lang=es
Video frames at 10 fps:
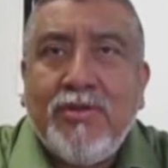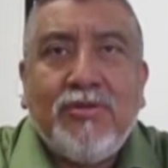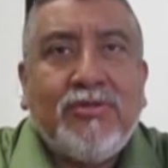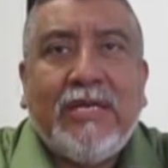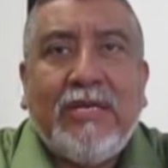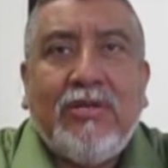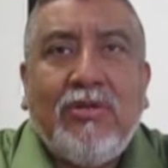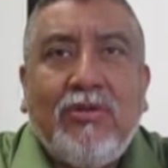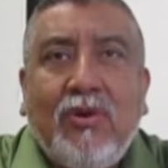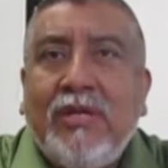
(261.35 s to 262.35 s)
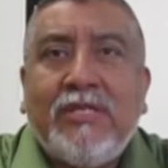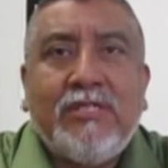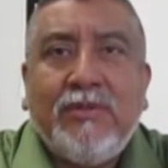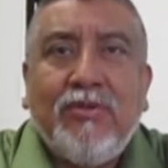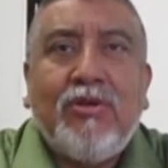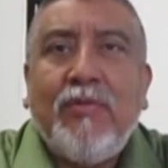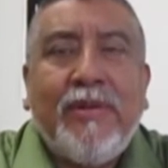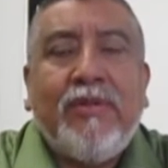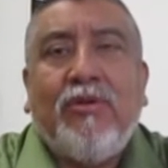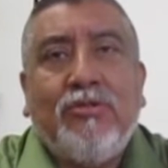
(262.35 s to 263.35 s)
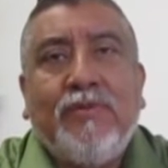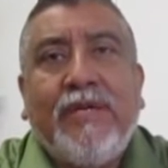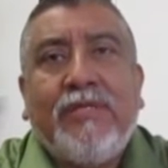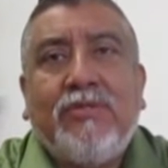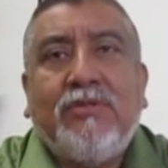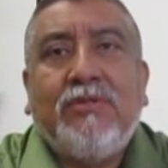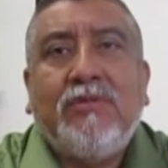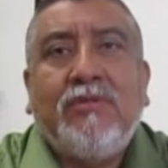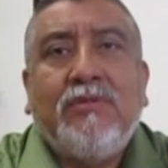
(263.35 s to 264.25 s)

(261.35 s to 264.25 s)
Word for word: años que no han recibido un aumento los maestros. ¿Y